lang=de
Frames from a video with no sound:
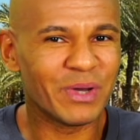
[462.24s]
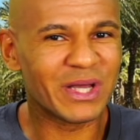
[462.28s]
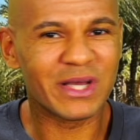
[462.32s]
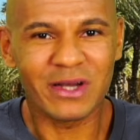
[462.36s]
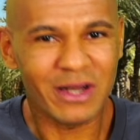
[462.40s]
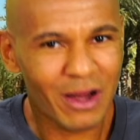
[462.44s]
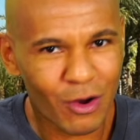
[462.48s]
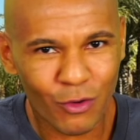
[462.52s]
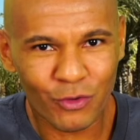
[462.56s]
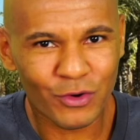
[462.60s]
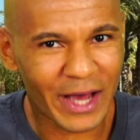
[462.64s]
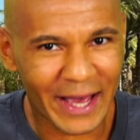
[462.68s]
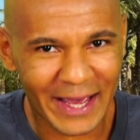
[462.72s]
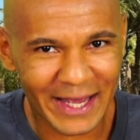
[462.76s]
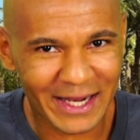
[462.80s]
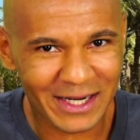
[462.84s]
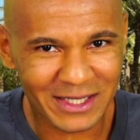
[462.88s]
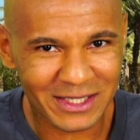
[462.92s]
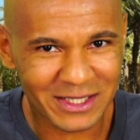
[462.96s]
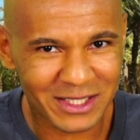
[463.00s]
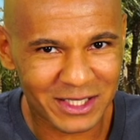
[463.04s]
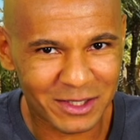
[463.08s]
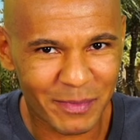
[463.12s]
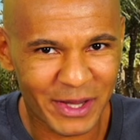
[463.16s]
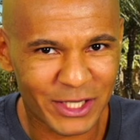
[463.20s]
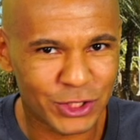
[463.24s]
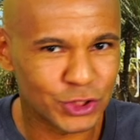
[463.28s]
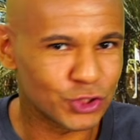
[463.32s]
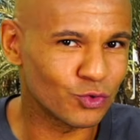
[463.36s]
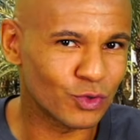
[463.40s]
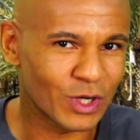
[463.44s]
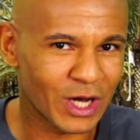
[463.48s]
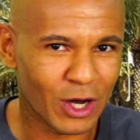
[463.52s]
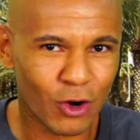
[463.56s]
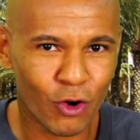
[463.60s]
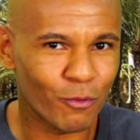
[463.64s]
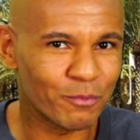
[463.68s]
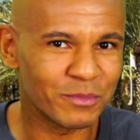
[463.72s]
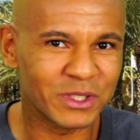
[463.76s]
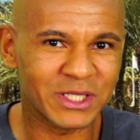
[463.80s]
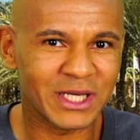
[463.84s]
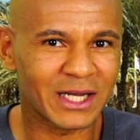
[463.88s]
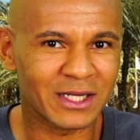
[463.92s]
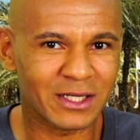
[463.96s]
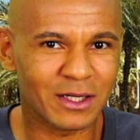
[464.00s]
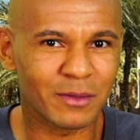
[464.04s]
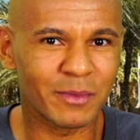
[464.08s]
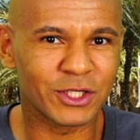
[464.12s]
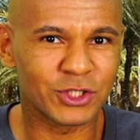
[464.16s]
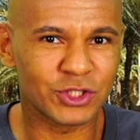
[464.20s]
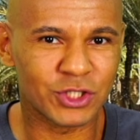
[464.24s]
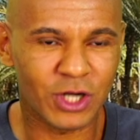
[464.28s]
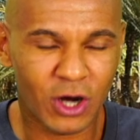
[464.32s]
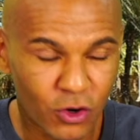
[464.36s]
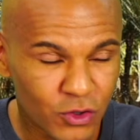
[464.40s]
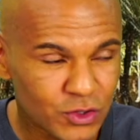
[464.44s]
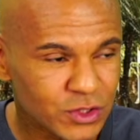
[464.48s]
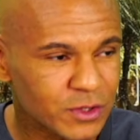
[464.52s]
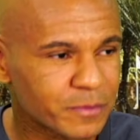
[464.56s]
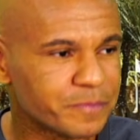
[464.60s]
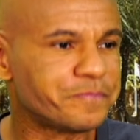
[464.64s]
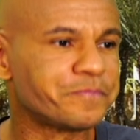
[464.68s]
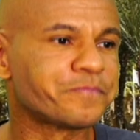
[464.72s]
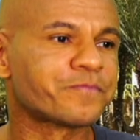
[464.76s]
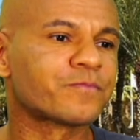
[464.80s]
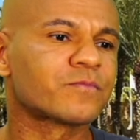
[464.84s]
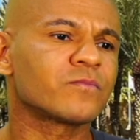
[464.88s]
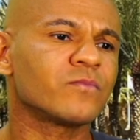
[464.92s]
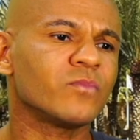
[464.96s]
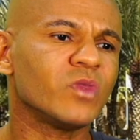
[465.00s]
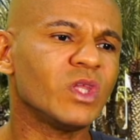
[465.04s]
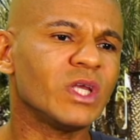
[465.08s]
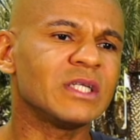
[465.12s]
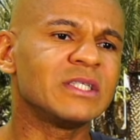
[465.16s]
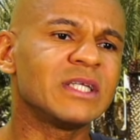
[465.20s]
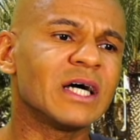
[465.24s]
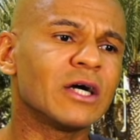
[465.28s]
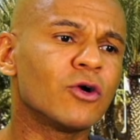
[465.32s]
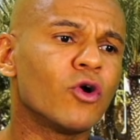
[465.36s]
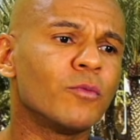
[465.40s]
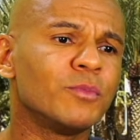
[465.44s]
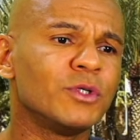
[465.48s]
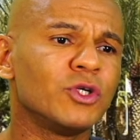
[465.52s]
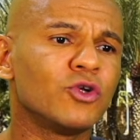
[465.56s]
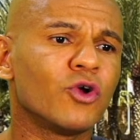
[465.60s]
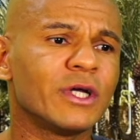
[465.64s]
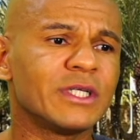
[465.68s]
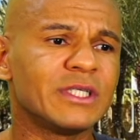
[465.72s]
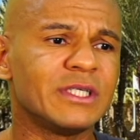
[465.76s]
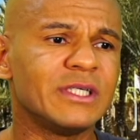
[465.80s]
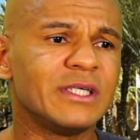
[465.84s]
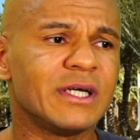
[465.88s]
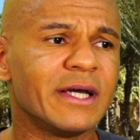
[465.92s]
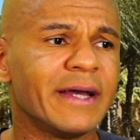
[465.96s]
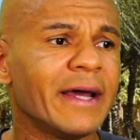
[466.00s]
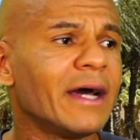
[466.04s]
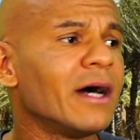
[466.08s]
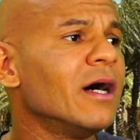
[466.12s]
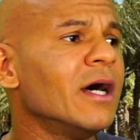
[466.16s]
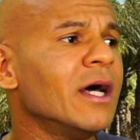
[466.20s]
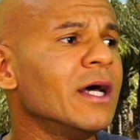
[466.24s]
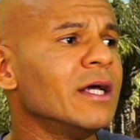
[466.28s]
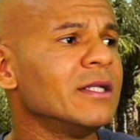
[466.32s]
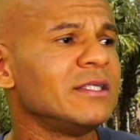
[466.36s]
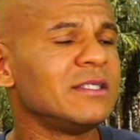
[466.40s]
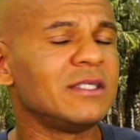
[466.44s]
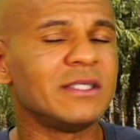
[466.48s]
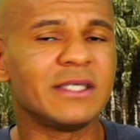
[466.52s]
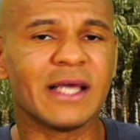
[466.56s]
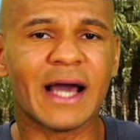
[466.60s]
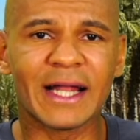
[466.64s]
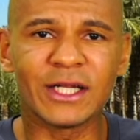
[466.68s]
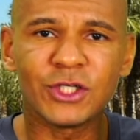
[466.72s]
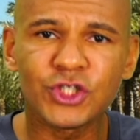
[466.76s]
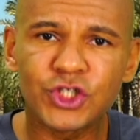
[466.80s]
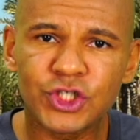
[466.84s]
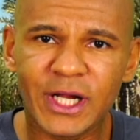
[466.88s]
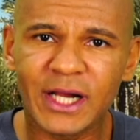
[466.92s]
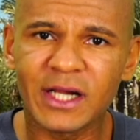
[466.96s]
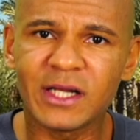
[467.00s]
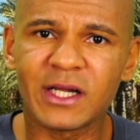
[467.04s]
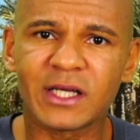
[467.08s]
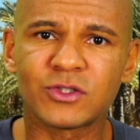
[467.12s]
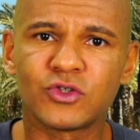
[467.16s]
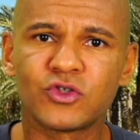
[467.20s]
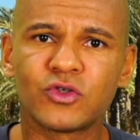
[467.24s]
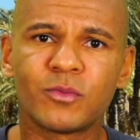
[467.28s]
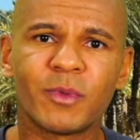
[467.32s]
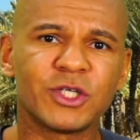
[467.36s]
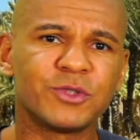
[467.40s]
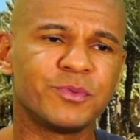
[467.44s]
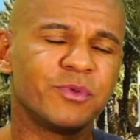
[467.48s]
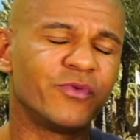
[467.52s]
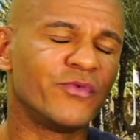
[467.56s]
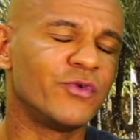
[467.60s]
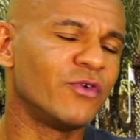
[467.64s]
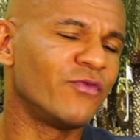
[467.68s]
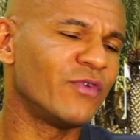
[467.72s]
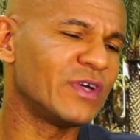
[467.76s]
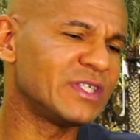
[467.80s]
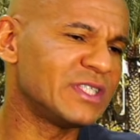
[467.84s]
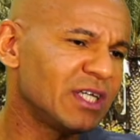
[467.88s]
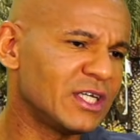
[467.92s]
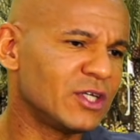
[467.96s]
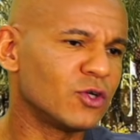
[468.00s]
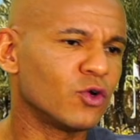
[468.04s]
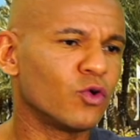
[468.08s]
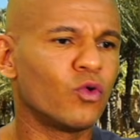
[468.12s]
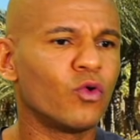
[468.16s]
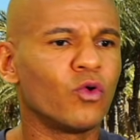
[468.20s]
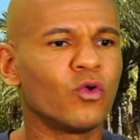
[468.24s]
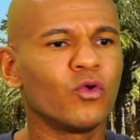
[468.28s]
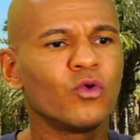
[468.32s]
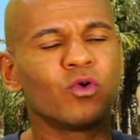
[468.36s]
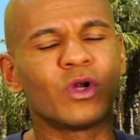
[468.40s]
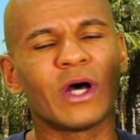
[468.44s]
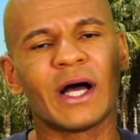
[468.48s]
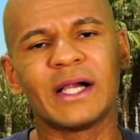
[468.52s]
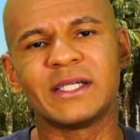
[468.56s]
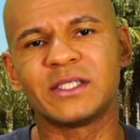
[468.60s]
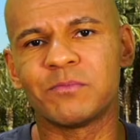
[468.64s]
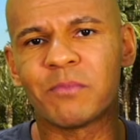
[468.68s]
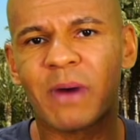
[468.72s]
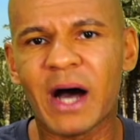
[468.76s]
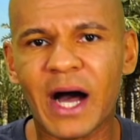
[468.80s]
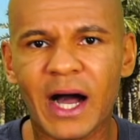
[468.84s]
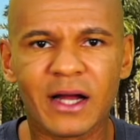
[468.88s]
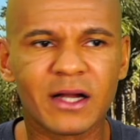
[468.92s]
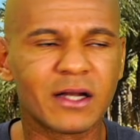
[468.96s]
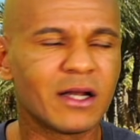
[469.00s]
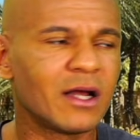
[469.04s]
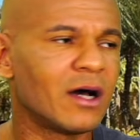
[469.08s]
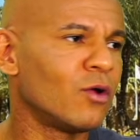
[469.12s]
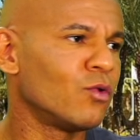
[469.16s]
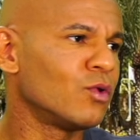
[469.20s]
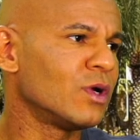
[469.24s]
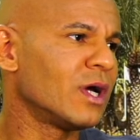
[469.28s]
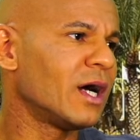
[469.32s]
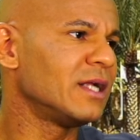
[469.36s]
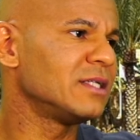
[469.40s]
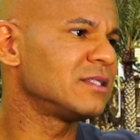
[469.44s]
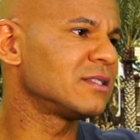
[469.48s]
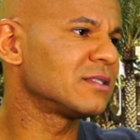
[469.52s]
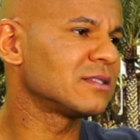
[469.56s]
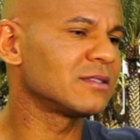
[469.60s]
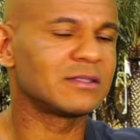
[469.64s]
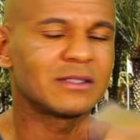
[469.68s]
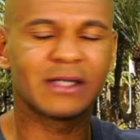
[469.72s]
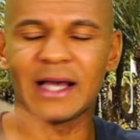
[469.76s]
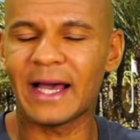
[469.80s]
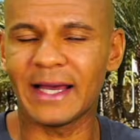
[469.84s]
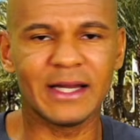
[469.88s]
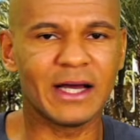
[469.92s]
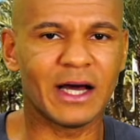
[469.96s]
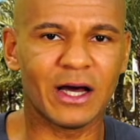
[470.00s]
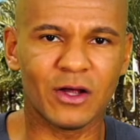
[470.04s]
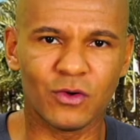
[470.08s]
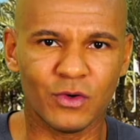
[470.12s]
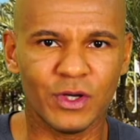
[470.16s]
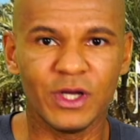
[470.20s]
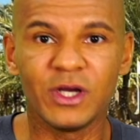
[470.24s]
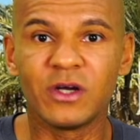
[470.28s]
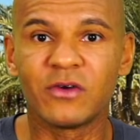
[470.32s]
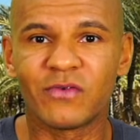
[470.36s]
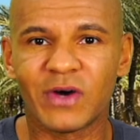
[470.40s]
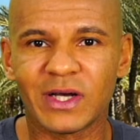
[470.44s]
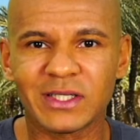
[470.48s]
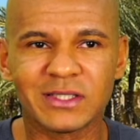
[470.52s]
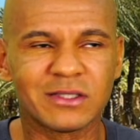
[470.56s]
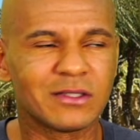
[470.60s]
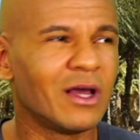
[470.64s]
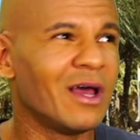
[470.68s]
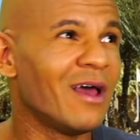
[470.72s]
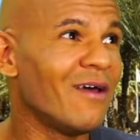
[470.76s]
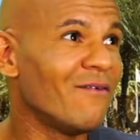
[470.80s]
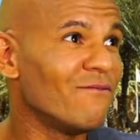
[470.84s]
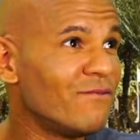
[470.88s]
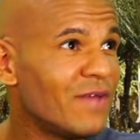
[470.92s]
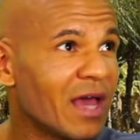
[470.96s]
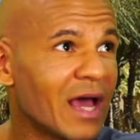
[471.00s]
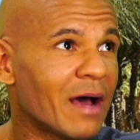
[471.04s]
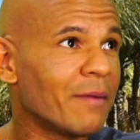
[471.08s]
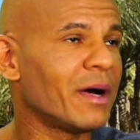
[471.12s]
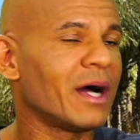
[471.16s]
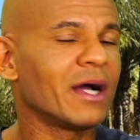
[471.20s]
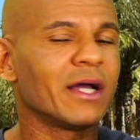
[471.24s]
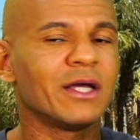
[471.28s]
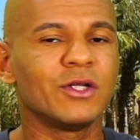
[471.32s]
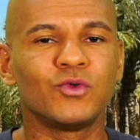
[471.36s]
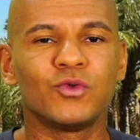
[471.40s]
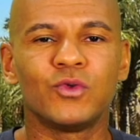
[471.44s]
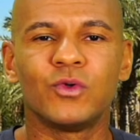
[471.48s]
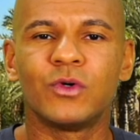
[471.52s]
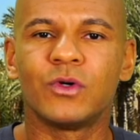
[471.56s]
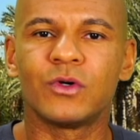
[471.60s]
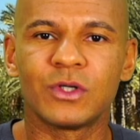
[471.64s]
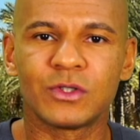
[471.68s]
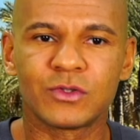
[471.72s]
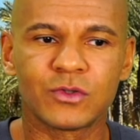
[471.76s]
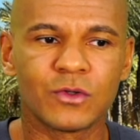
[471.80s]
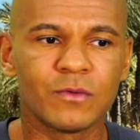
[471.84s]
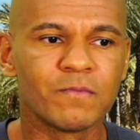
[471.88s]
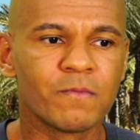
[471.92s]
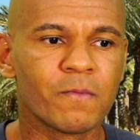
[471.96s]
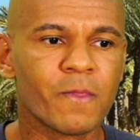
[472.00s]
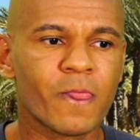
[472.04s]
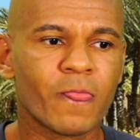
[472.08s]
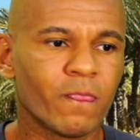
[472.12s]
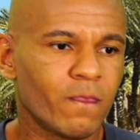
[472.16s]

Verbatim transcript: beklauen eigentlich nicht Menschen oder rauben nicht andere Menschen aus. Dann kommen die Leute hierher, die sich anstellen lassen, zum Beispiel für eine Versicherung oder als Makler oder als, keine Ahnung, irgendwas, Werbeagentur oder so.